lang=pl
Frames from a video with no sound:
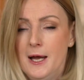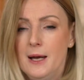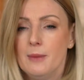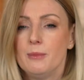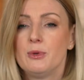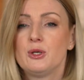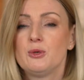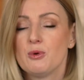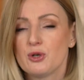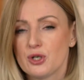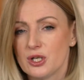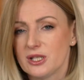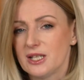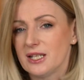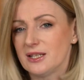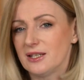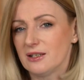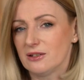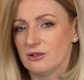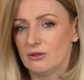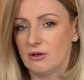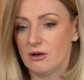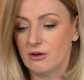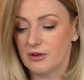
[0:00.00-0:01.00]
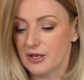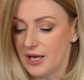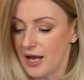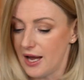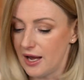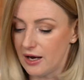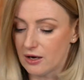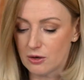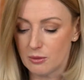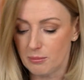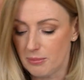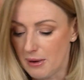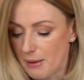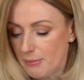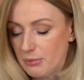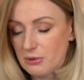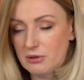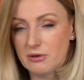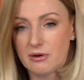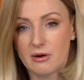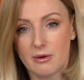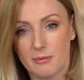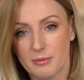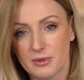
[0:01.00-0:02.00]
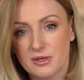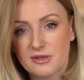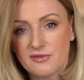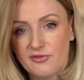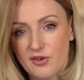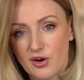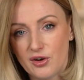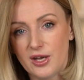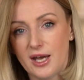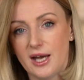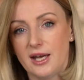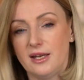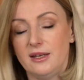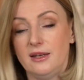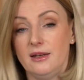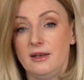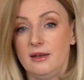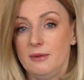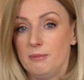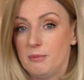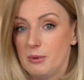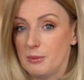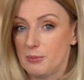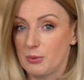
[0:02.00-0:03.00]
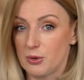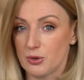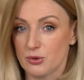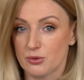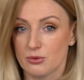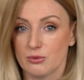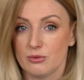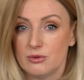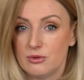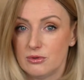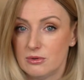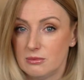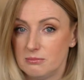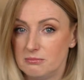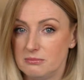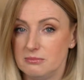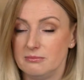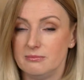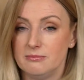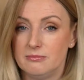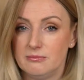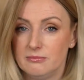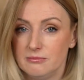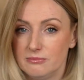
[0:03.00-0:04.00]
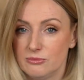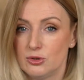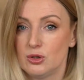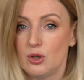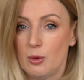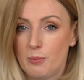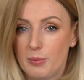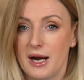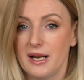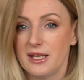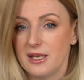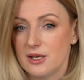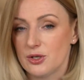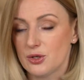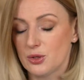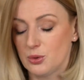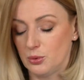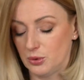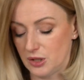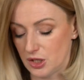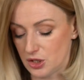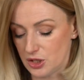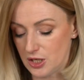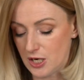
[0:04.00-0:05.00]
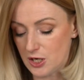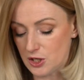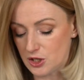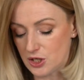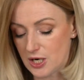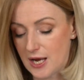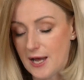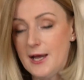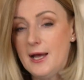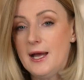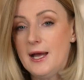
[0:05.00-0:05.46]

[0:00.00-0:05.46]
Być może ta technologia EcoBubble robi swoje i po prostu mm, to pranie jest skuteczniejsze.